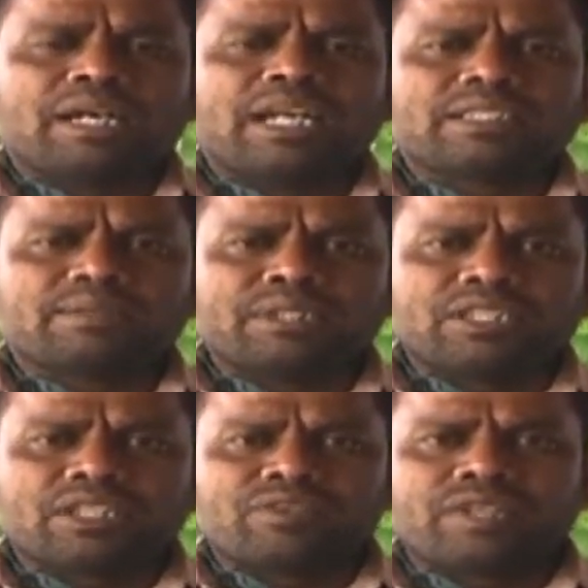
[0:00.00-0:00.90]
మండలానికి
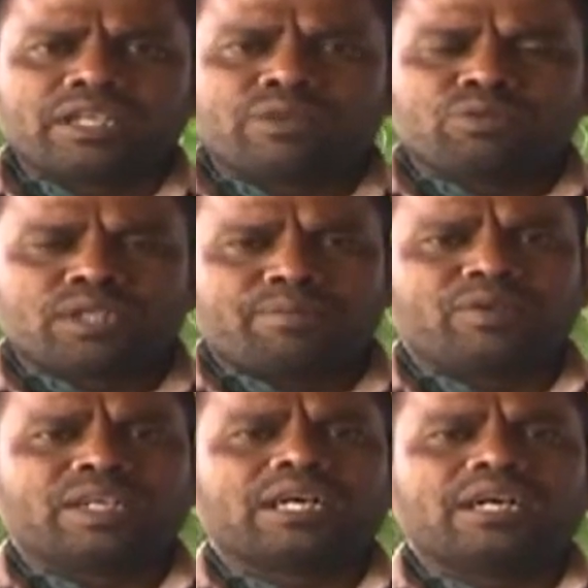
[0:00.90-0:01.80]
సంబంధించినటువంటి గుంత
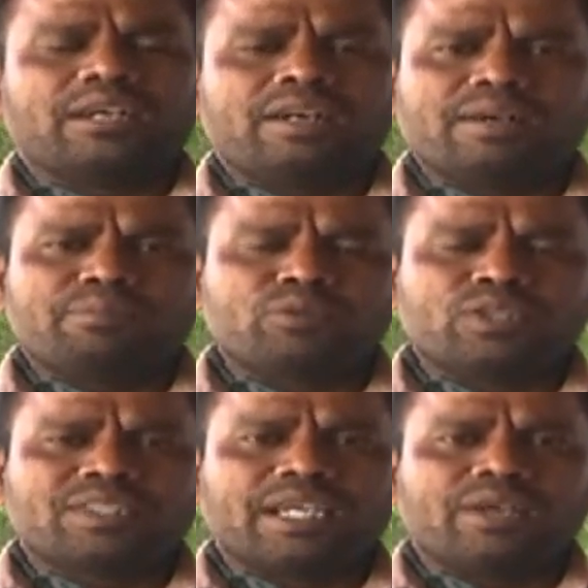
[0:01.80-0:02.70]
మౌనిక
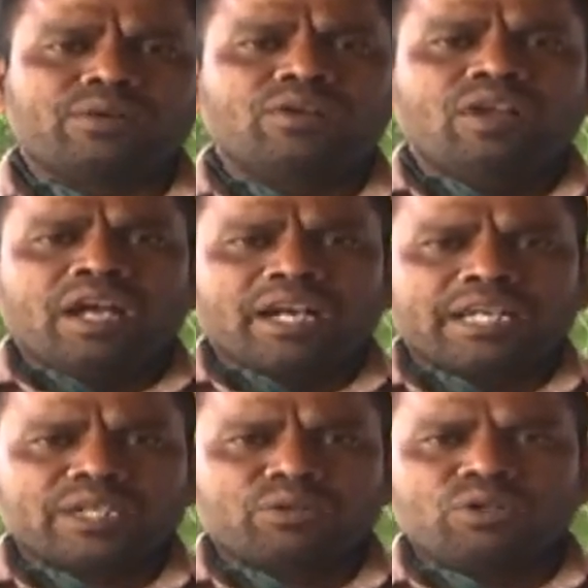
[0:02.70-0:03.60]
పూర్తి స్థాయిలో
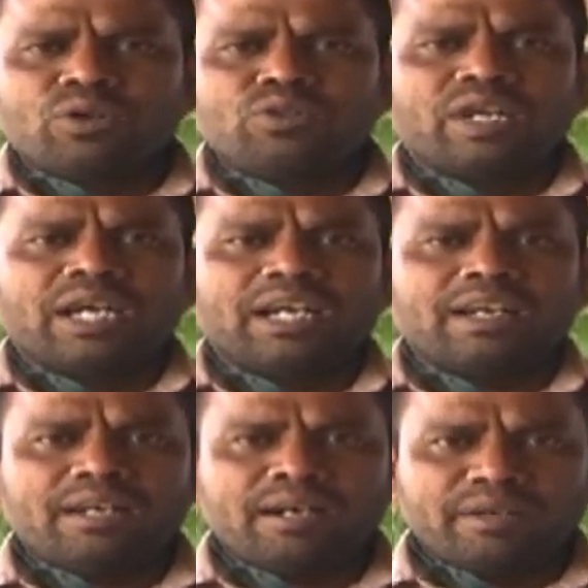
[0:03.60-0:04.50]
గత కొద్ది రోజులుగా
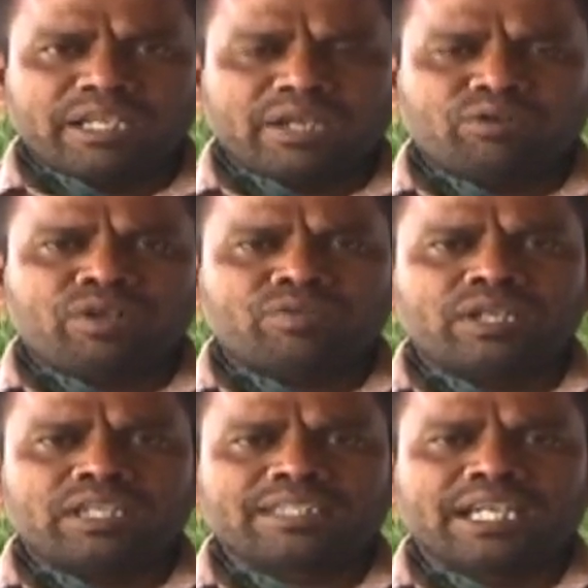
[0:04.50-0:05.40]
ఇక్కడ
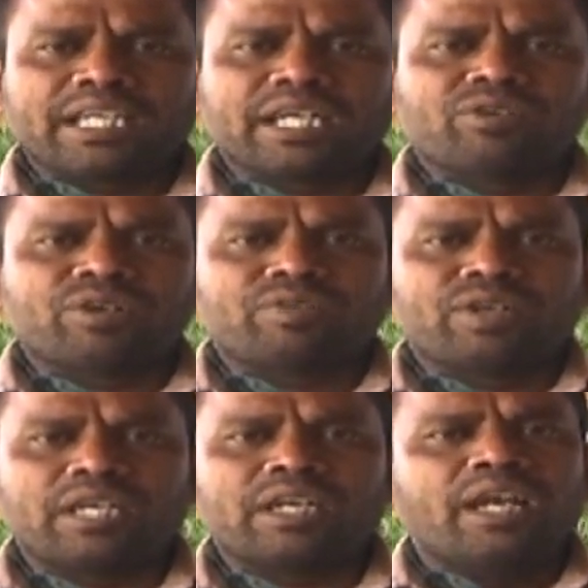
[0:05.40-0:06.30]
ఉన్నటువంటి స్థానికంగా
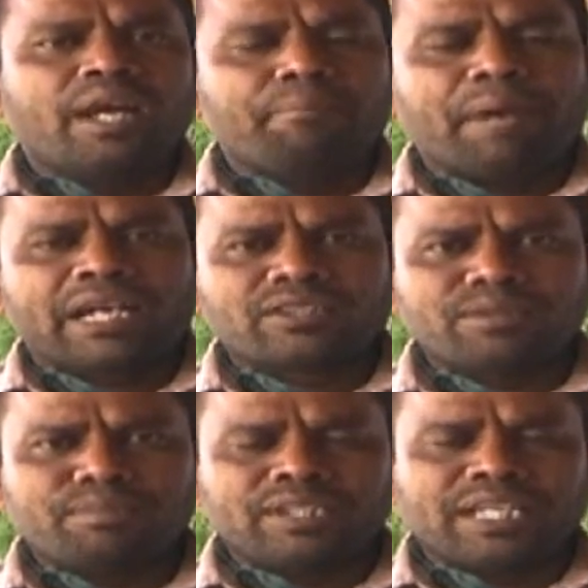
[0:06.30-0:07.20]
ఉన్నటువంటి బ్యాంకు
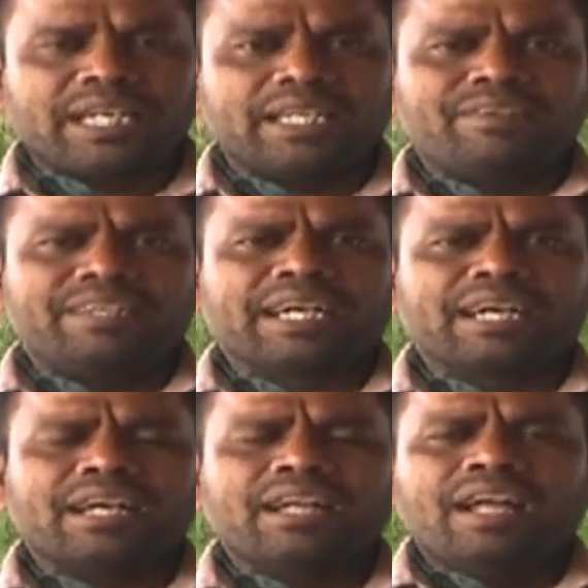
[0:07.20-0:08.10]
సిబ్బంది కానీ
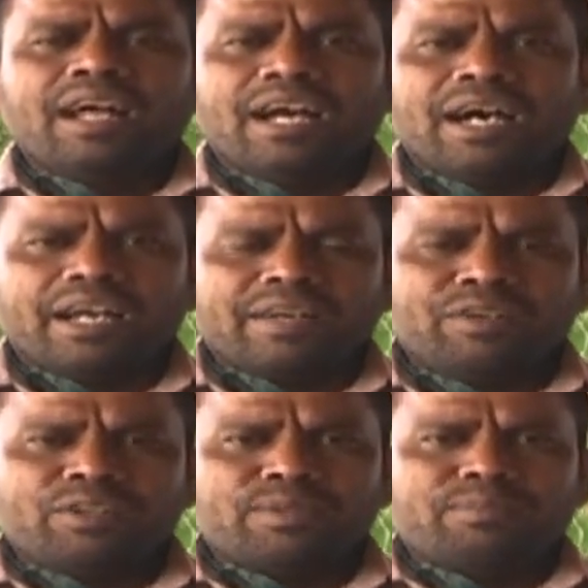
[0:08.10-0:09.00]
అదేవిధంగా
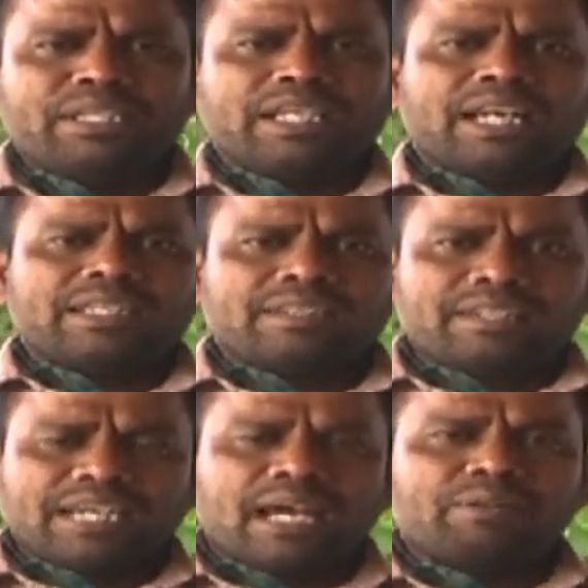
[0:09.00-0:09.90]
రెవెన్యూ సిబ్బందికి ఇలా
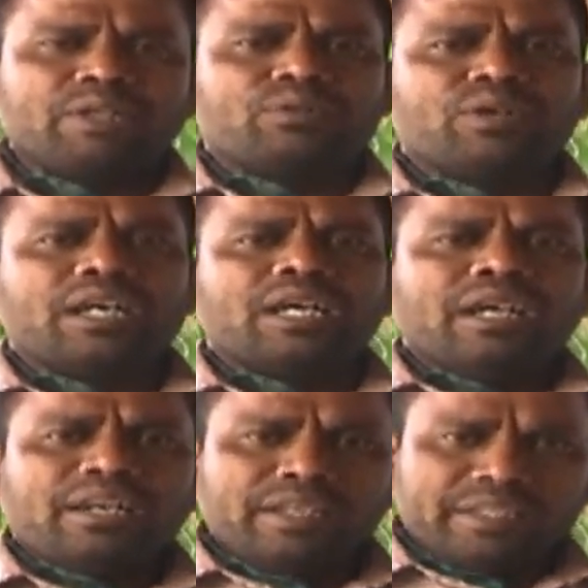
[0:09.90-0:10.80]
చాలామందికి కూడా
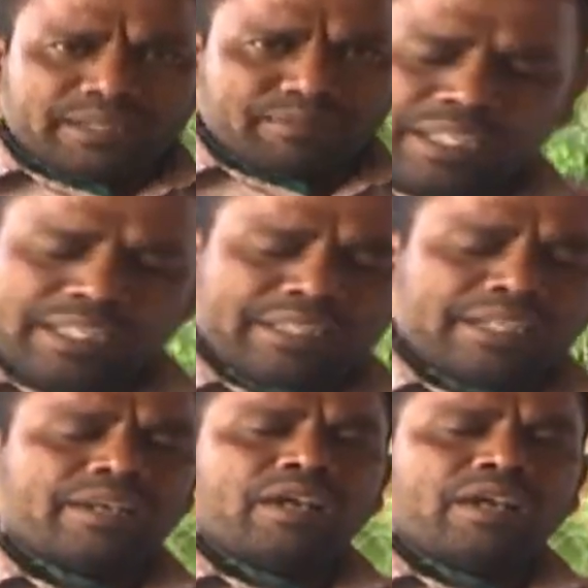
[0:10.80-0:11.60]
నిత్యం ఏదైతే